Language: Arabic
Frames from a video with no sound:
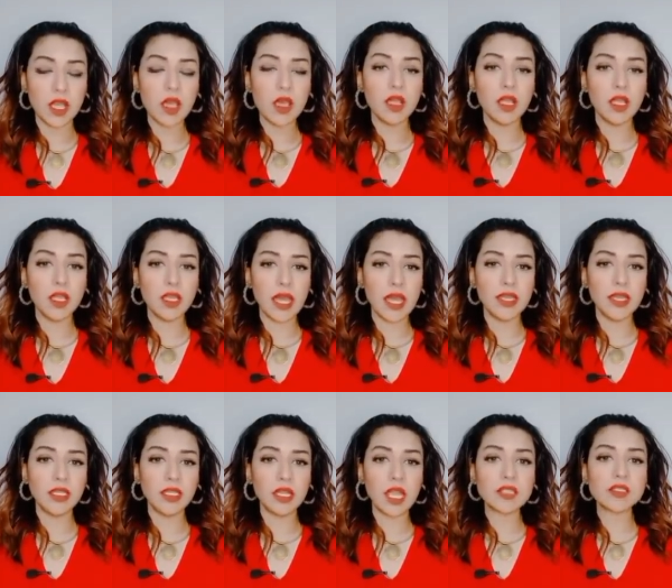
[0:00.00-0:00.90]
آه،
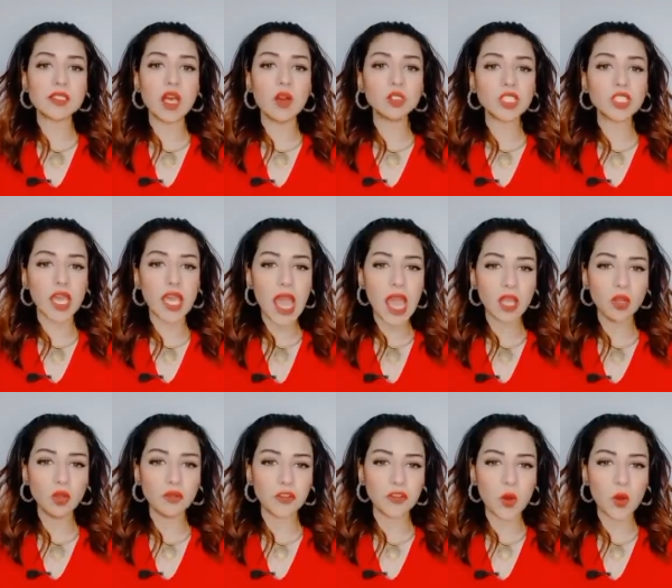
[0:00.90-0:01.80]
يعني لا صوت
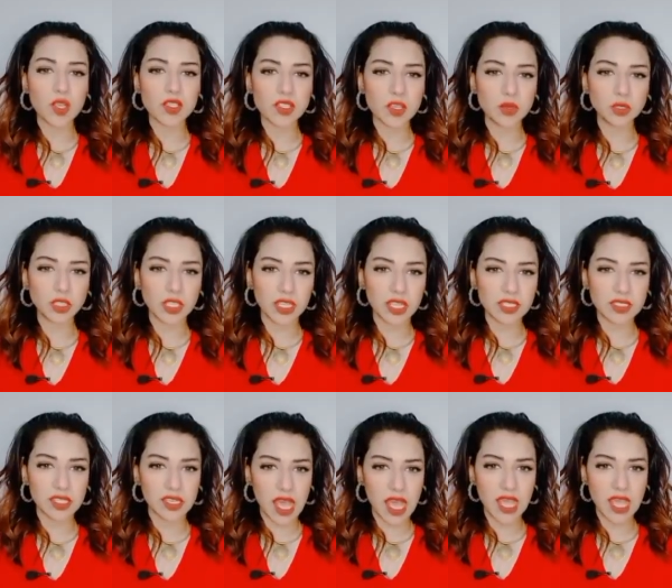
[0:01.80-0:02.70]
يعلو فوق صوت
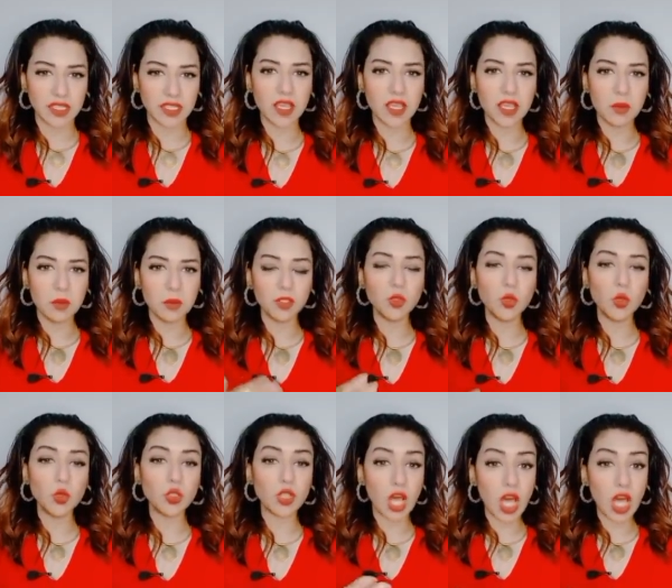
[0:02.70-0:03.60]
النادي الاهلي
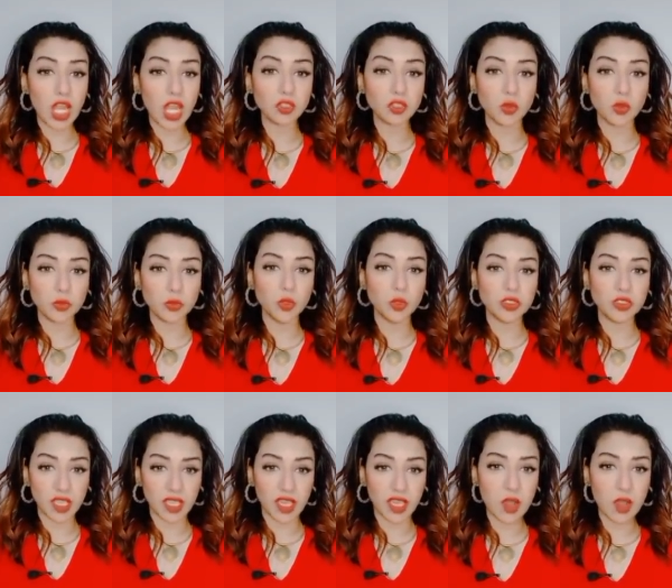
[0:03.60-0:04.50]
بدون غلط وبدون
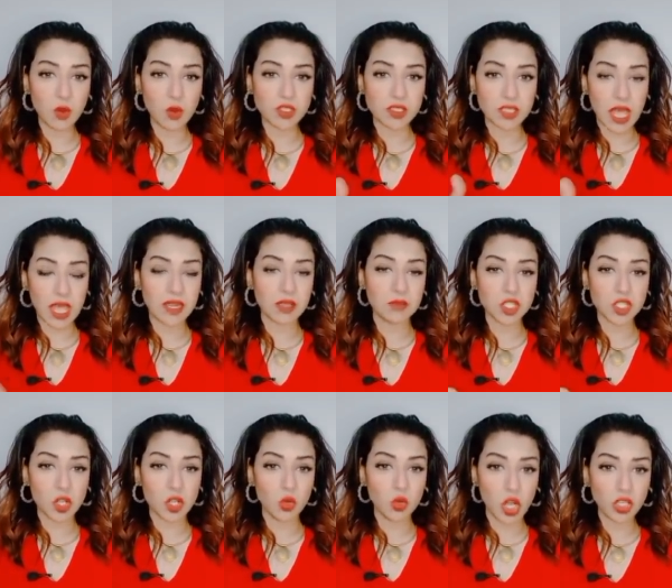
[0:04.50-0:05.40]
تجاوز انا
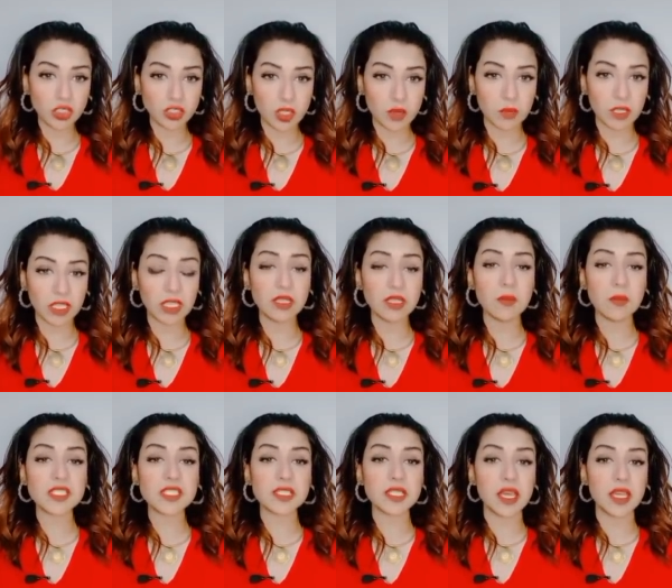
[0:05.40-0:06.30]
مش هقول اكتر من كده
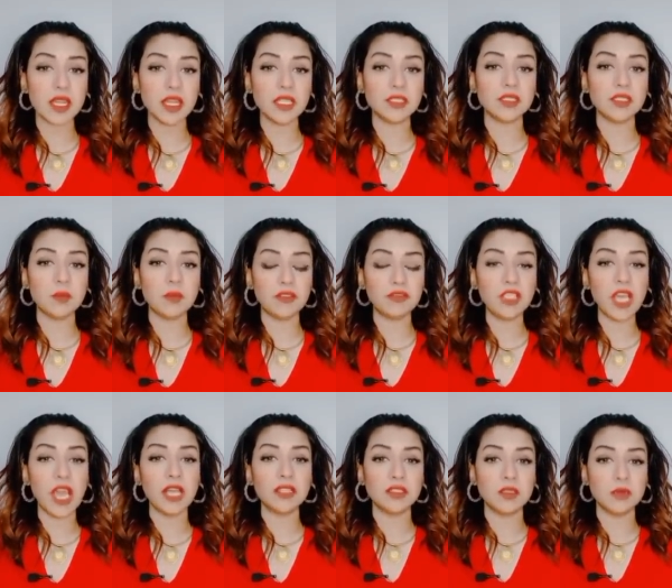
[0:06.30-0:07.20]
بس يا ريت يبقى
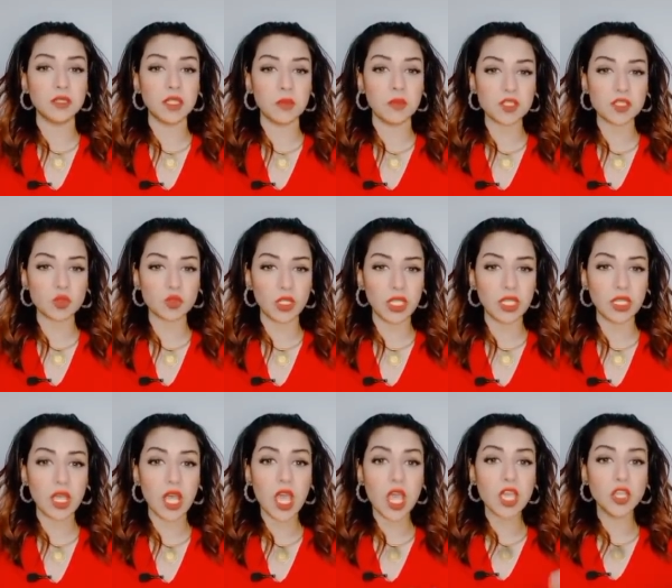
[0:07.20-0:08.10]
في حد من
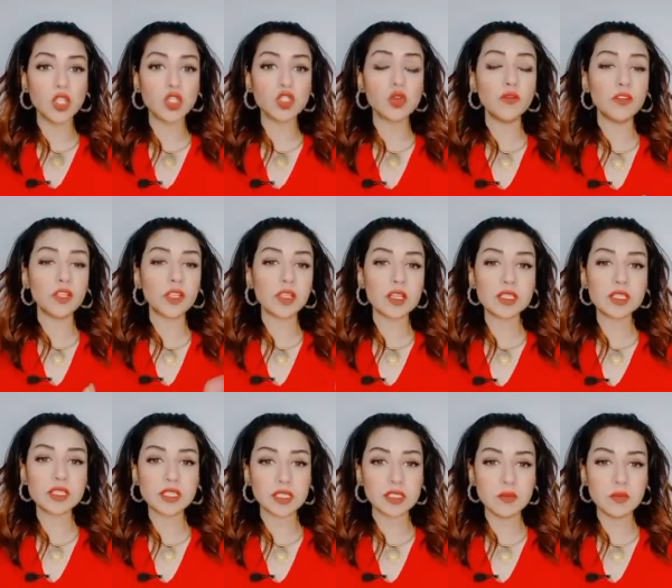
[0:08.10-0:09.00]
المسؤولين يشوف
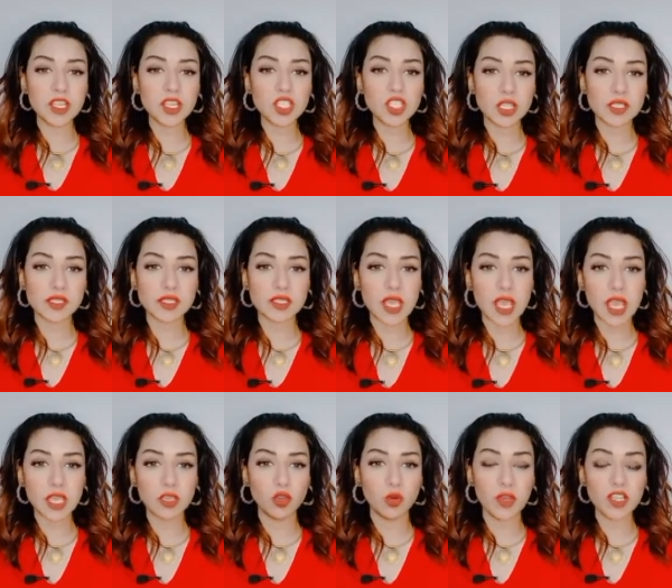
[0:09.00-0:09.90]
القصه دي ماشيه
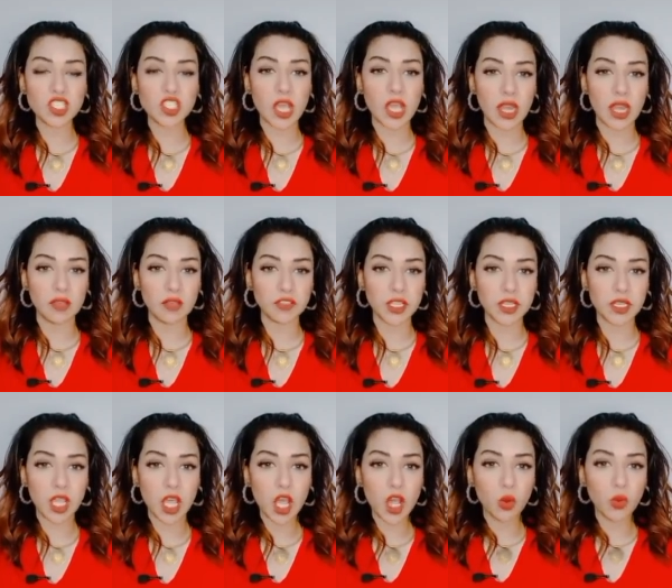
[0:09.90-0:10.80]
ازاي وماشيه على
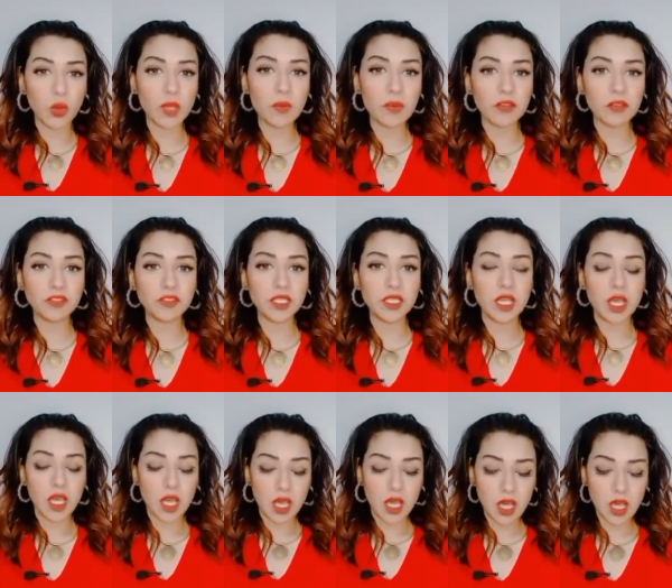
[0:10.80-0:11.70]
فين ويبقى في
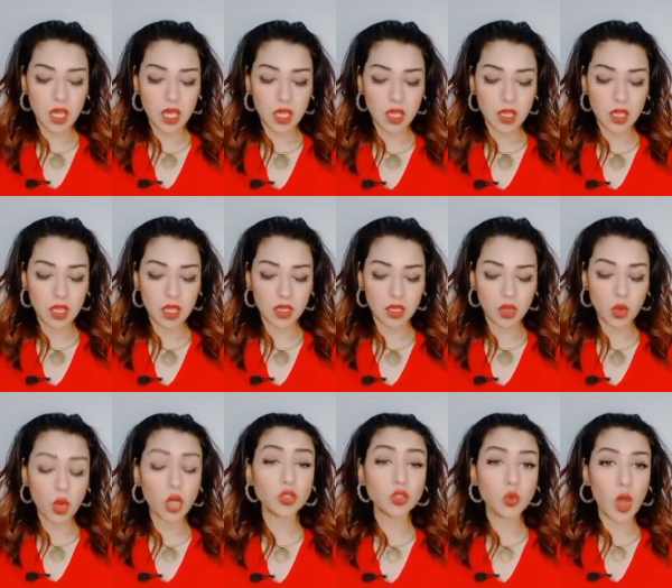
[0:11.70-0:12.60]
آه،
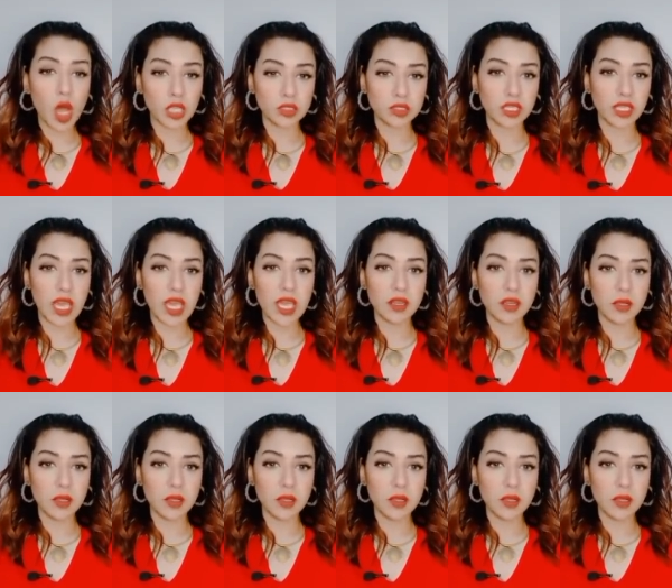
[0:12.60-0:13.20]
خطوه تجاه